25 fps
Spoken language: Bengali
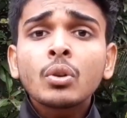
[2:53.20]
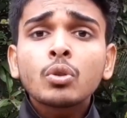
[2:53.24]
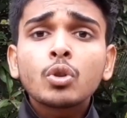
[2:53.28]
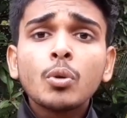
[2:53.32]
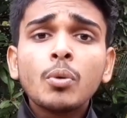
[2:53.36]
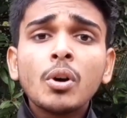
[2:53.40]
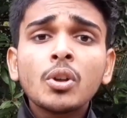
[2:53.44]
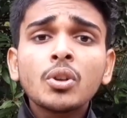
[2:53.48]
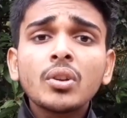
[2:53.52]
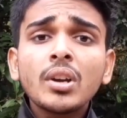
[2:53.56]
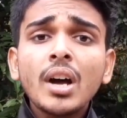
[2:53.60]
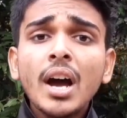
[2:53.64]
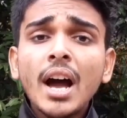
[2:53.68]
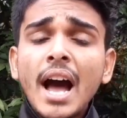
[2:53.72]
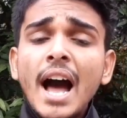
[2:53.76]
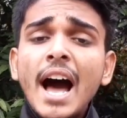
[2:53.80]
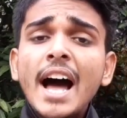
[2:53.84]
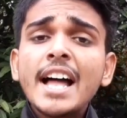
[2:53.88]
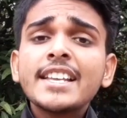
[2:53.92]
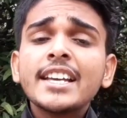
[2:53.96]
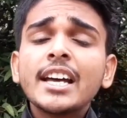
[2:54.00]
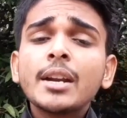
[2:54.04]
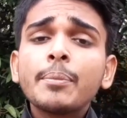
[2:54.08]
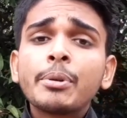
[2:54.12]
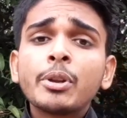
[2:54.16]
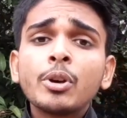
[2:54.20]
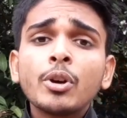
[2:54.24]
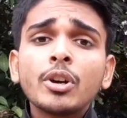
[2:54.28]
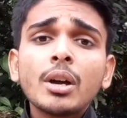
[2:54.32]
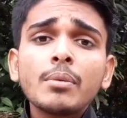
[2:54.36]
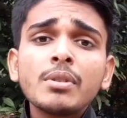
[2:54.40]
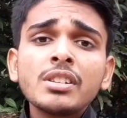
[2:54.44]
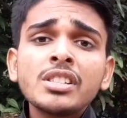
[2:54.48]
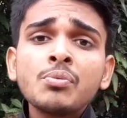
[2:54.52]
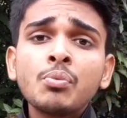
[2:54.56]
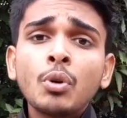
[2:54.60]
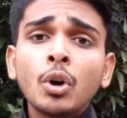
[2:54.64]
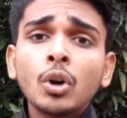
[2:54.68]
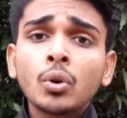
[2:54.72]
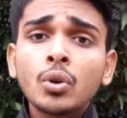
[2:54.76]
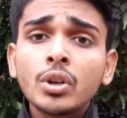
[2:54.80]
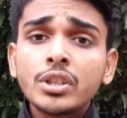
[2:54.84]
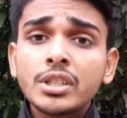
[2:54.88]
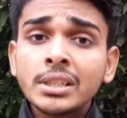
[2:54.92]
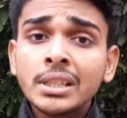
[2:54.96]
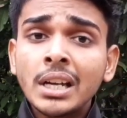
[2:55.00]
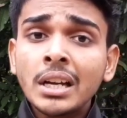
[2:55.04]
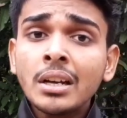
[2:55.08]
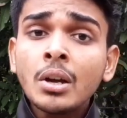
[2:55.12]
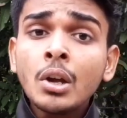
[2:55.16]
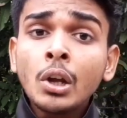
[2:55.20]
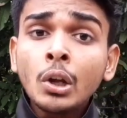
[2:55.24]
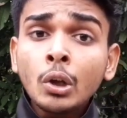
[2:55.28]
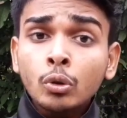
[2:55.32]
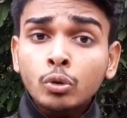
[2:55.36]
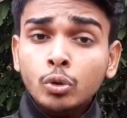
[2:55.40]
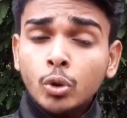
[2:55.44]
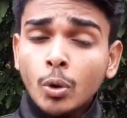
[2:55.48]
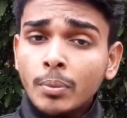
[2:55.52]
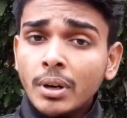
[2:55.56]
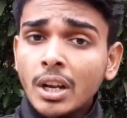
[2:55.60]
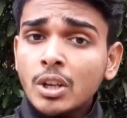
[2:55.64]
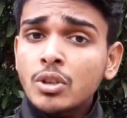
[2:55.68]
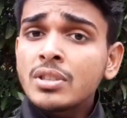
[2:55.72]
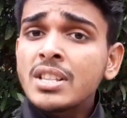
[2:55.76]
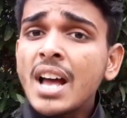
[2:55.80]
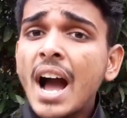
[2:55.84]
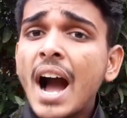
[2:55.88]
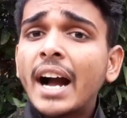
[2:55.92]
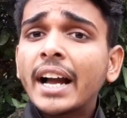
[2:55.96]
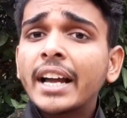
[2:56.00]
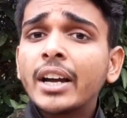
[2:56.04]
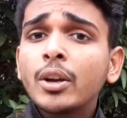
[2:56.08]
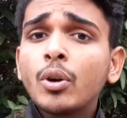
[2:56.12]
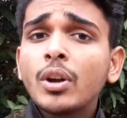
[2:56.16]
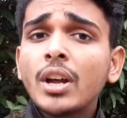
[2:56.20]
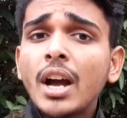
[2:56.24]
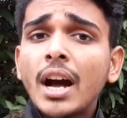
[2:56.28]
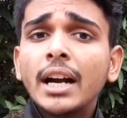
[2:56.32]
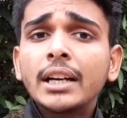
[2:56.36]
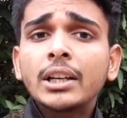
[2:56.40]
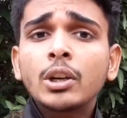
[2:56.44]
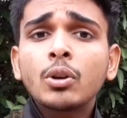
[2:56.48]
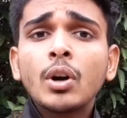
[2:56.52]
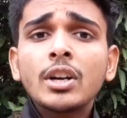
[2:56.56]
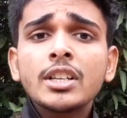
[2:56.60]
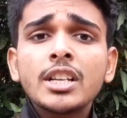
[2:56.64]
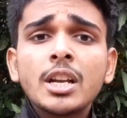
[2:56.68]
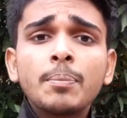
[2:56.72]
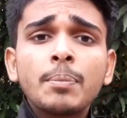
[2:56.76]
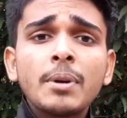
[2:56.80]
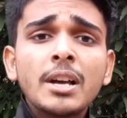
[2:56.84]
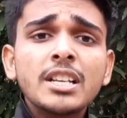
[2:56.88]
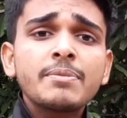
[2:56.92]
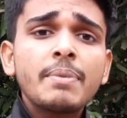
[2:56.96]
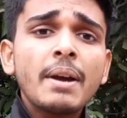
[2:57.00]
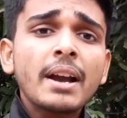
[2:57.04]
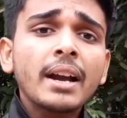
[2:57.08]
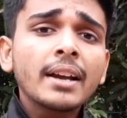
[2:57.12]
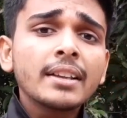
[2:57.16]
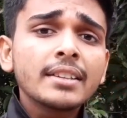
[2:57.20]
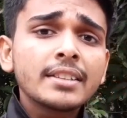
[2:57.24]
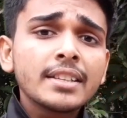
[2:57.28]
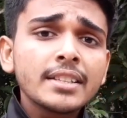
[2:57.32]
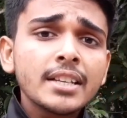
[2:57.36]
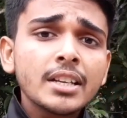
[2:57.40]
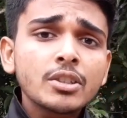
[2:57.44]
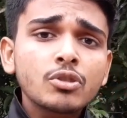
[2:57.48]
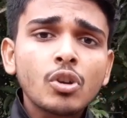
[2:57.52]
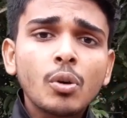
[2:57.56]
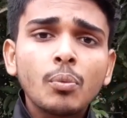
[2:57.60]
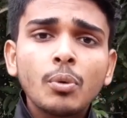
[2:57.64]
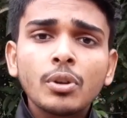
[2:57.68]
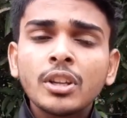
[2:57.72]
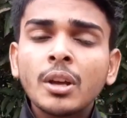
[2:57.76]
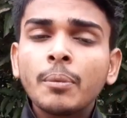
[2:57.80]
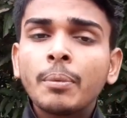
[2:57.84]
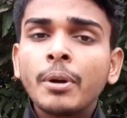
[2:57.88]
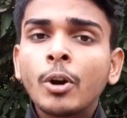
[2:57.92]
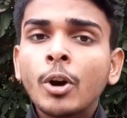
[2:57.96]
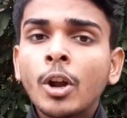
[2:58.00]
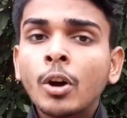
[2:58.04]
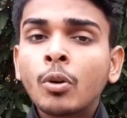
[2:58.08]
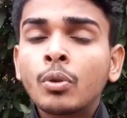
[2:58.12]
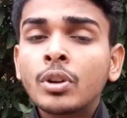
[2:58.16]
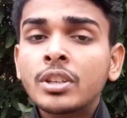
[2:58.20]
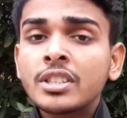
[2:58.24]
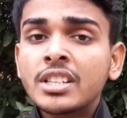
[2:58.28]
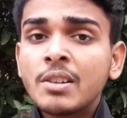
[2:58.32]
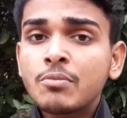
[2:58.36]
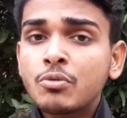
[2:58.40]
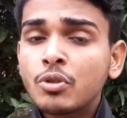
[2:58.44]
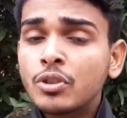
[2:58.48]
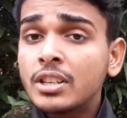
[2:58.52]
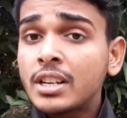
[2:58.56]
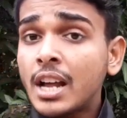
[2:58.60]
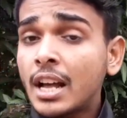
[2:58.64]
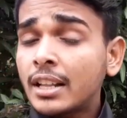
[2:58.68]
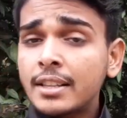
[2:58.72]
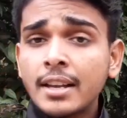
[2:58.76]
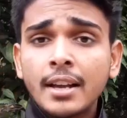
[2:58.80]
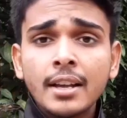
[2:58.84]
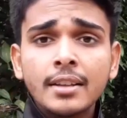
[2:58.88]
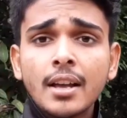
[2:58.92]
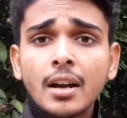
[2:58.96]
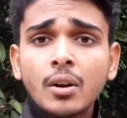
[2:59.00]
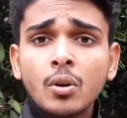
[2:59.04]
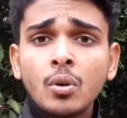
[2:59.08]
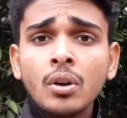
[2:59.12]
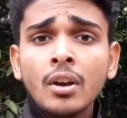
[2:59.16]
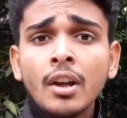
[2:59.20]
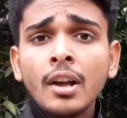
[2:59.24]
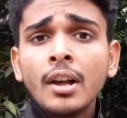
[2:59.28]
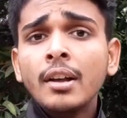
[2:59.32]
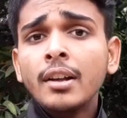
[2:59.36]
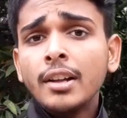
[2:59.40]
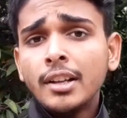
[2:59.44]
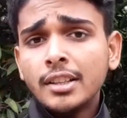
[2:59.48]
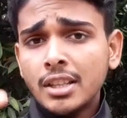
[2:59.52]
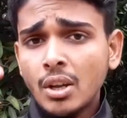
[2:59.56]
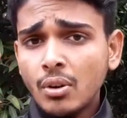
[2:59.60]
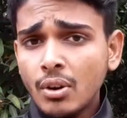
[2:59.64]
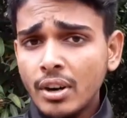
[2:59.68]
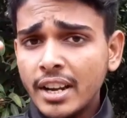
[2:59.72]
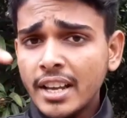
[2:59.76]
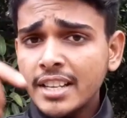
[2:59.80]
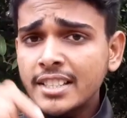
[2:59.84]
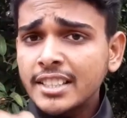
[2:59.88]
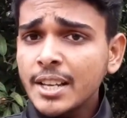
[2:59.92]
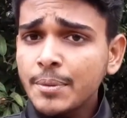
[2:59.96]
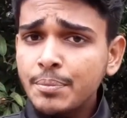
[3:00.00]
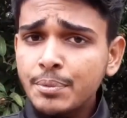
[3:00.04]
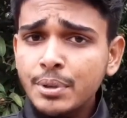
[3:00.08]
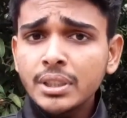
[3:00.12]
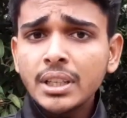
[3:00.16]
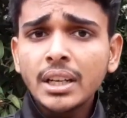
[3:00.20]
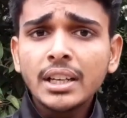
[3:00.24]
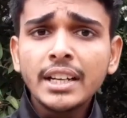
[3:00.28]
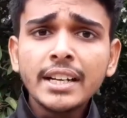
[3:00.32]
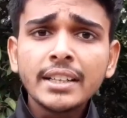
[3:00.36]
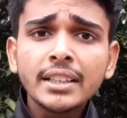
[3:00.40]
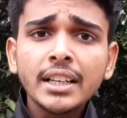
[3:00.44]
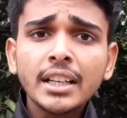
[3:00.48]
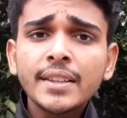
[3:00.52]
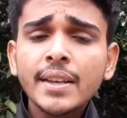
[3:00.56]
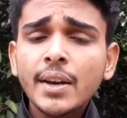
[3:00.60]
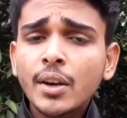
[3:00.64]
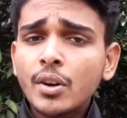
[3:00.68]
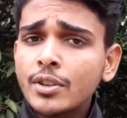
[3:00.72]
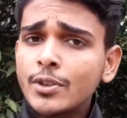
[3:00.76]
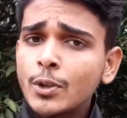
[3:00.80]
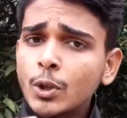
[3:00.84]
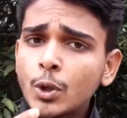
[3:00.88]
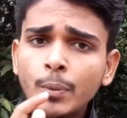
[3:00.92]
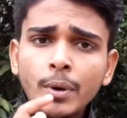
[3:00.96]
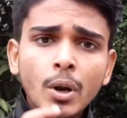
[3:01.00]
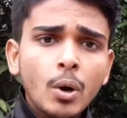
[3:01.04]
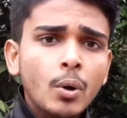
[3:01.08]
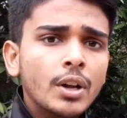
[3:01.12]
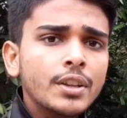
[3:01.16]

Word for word: তো বন্ধুরা আজ আর ভিডিওটা বেশি বড় করছি না তোমরা যদি আগের ওই আঠেরো হাজার প্লাস ভ্যাকেন্সি যে সম্বন্ধে ভিডিওটা করেছিলাম যদি না দেখে থাকো তাহলে ডিসক্রিপশনে লিঙ্কটা দেওয়া রয়েছে তোমরা